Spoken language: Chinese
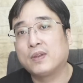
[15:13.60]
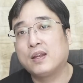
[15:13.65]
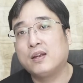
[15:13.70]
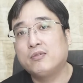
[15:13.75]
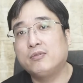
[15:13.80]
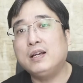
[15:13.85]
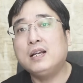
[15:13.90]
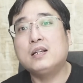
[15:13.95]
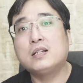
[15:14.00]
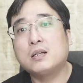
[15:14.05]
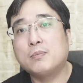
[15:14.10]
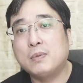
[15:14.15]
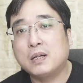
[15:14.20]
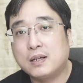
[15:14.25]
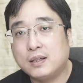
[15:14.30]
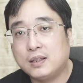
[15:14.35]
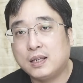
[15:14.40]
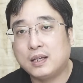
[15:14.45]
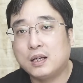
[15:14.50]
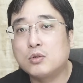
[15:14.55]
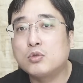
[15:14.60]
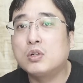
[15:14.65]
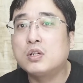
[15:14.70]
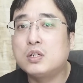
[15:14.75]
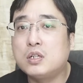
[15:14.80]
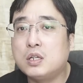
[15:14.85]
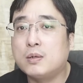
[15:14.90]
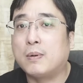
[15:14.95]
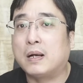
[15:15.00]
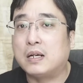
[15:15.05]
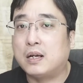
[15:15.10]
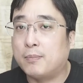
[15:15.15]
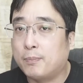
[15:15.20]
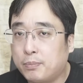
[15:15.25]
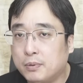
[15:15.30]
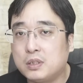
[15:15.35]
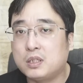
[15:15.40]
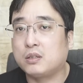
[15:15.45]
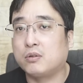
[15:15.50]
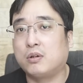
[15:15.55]
为什么跟大家说日本人
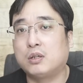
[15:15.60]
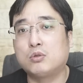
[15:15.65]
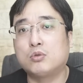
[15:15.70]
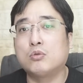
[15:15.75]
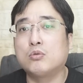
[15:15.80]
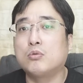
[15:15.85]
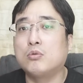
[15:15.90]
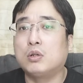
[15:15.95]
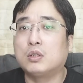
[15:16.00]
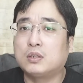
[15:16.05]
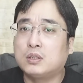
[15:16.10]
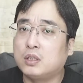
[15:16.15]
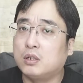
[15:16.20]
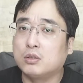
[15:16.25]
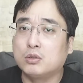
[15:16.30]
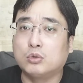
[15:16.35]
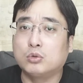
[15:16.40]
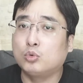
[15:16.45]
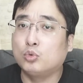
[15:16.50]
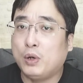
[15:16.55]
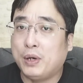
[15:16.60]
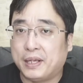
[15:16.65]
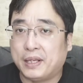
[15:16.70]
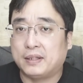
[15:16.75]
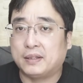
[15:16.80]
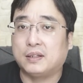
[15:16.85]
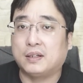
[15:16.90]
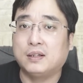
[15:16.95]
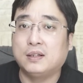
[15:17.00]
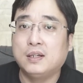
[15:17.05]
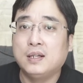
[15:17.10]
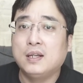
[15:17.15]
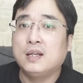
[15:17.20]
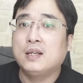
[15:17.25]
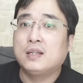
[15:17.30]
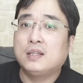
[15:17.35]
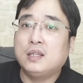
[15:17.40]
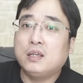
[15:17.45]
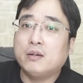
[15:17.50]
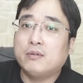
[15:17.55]
不喜欢中国，这就对了呢？
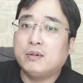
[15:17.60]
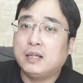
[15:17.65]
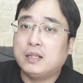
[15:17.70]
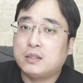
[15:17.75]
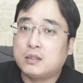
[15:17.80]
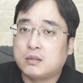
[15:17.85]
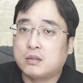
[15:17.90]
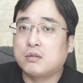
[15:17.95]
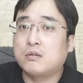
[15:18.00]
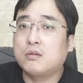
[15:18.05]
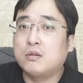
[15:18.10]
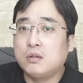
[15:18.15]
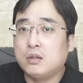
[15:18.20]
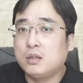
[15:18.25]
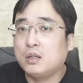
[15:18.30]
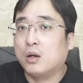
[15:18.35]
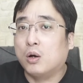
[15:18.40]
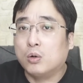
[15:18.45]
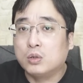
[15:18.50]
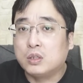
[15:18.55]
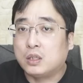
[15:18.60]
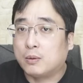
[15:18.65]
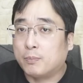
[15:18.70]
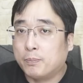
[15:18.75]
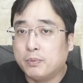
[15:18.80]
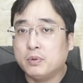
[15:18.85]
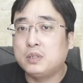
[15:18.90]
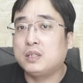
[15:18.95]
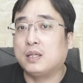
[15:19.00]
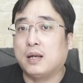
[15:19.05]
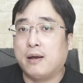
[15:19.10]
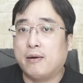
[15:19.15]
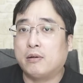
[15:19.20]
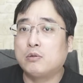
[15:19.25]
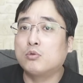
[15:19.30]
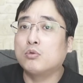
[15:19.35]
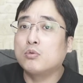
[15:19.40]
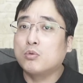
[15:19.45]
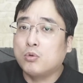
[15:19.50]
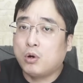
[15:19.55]
因为只有你不喜欢
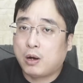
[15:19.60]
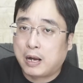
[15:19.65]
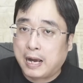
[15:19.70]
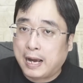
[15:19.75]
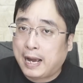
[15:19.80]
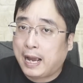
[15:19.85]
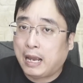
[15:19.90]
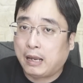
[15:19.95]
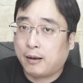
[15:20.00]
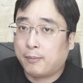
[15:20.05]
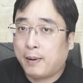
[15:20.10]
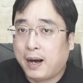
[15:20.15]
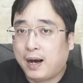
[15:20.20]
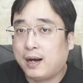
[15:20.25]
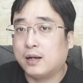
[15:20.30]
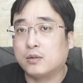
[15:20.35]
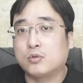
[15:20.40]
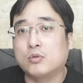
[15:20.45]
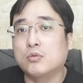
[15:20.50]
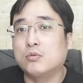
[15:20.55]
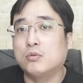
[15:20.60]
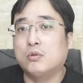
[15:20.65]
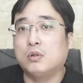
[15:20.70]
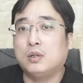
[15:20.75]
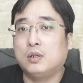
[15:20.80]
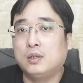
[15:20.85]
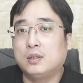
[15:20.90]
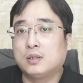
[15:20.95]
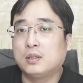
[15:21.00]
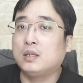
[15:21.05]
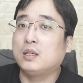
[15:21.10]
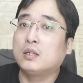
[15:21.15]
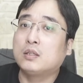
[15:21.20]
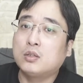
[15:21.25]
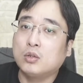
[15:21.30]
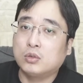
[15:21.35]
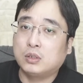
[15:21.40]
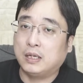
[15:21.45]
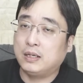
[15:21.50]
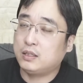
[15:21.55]
中国、害怕中国，你
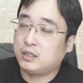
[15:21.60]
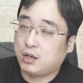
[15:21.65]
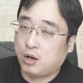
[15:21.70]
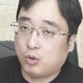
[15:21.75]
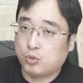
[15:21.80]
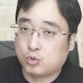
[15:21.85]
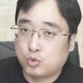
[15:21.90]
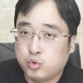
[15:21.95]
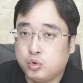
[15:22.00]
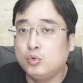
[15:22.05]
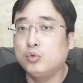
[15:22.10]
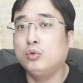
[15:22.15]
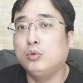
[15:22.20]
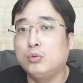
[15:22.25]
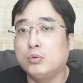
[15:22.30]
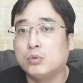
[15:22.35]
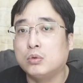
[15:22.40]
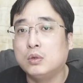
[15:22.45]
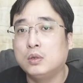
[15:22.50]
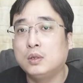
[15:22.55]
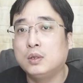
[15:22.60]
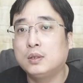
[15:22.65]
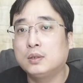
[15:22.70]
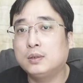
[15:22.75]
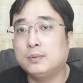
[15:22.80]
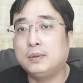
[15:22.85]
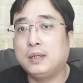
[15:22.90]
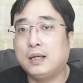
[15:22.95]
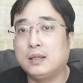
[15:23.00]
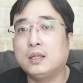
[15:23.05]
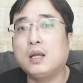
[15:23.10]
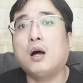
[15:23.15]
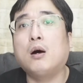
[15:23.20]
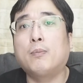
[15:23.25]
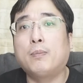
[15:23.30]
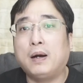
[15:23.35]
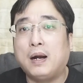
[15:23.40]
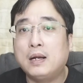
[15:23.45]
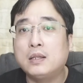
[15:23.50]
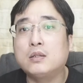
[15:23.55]
就得找出路。对不对？要
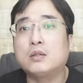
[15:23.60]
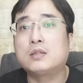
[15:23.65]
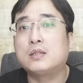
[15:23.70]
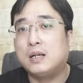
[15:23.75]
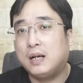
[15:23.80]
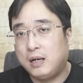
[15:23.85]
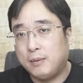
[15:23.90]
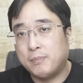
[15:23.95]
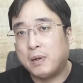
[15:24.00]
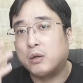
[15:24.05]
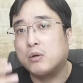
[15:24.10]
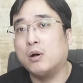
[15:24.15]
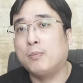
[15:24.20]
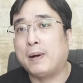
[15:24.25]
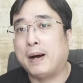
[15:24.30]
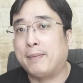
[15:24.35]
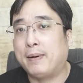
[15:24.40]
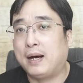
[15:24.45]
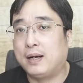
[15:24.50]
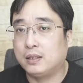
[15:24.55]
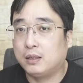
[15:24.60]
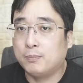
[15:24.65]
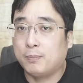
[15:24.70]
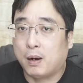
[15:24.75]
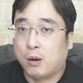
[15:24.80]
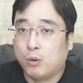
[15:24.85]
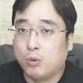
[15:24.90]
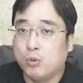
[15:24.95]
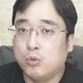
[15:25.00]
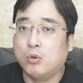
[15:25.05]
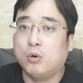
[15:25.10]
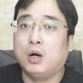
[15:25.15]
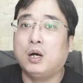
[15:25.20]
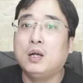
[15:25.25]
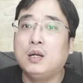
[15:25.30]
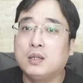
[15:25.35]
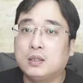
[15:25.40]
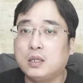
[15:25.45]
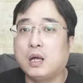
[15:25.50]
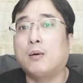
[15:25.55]
不然就是啊，美国爸爸能保护我；
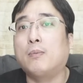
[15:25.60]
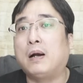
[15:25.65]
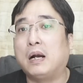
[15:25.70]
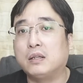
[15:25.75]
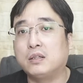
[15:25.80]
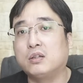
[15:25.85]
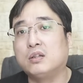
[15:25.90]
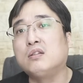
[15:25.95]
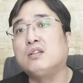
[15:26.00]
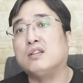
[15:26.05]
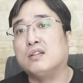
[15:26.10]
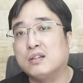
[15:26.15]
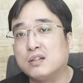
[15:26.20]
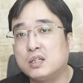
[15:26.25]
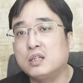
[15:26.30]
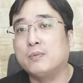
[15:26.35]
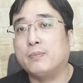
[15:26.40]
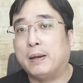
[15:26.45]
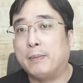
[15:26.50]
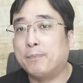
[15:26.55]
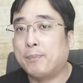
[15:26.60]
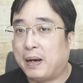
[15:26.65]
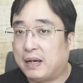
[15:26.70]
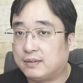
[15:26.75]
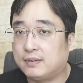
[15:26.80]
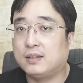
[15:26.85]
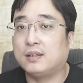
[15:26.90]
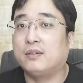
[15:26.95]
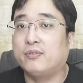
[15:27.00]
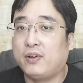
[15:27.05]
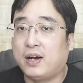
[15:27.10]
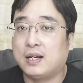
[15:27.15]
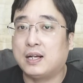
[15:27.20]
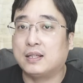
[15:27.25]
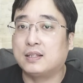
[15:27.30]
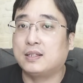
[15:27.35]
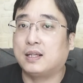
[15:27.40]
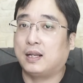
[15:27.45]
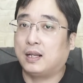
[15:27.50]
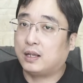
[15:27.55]
要不然就是你日本把自己发
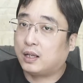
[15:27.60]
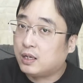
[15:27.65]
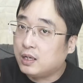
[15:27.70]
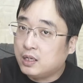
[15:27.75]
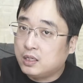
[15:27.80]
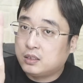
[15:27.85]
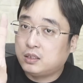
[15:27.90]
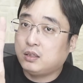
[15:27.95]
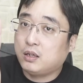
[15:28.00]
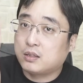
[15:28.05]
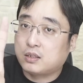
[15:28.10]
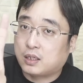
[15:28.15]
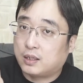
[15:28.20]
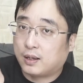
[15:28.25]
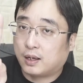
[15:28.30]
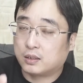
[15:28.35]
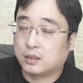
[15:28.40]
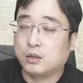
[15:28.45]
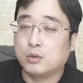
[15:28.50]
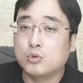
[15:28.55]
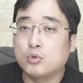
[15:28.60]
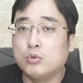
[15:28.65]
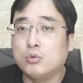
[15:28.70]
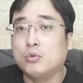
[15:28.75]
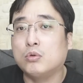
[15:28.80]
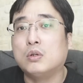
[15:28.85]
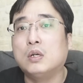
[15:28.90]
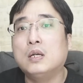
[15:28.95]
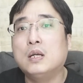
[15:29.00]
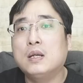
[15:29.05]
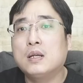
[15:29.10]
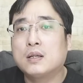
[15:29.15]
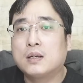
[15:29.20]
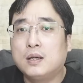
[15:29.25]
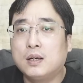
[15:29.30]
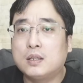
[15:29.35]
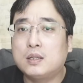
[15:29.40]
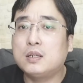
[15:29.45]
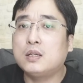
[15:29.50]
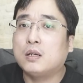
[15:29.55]
展起来了，这是两条出路。
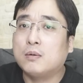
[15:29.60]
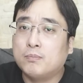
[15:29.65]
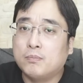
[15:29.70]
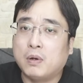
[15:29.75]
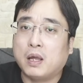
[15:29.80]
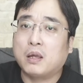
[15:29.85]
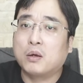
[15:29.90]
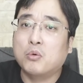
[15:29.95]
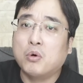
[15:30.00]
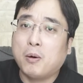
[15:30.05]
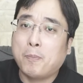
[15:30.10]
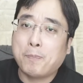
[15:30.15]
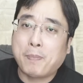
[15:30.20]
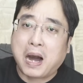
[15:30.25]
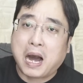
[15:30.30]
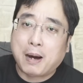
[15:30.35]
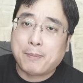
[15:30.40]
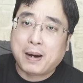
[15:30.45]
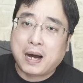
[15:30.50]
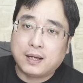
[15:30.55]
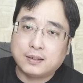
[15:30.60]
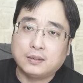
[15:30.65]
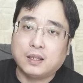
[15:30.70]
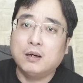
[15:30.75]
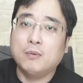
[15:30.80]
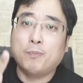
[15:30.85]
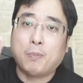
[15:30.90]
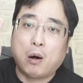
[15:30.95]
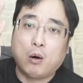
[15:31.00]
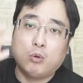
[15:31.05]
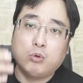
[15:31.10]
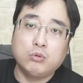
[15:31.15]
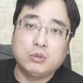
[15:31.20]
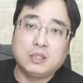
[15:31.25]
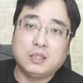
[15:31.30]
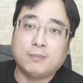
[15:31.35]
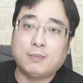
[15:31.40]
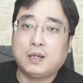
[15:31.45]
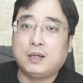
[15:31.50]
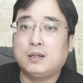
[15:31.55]
可是美国爸爸能保护
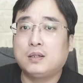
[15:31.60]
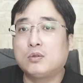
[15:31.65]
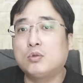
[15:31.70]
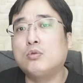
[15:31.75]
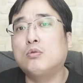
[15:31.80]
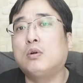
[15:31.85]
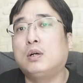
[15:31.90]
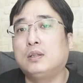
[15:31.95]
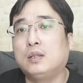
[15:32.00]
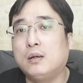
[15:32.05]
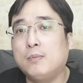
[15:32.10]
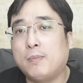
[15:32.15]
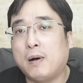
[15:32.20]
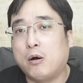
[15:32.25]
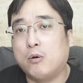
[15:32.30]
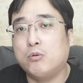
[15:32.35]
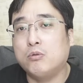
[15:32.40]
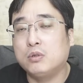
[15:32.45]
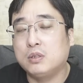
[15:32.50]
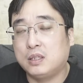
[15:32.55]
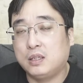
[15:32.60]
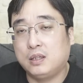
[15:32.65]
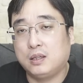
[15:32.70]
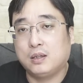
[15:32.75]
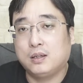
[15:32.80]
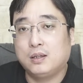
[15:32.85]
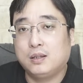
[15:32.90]
你吗？如果能保护你，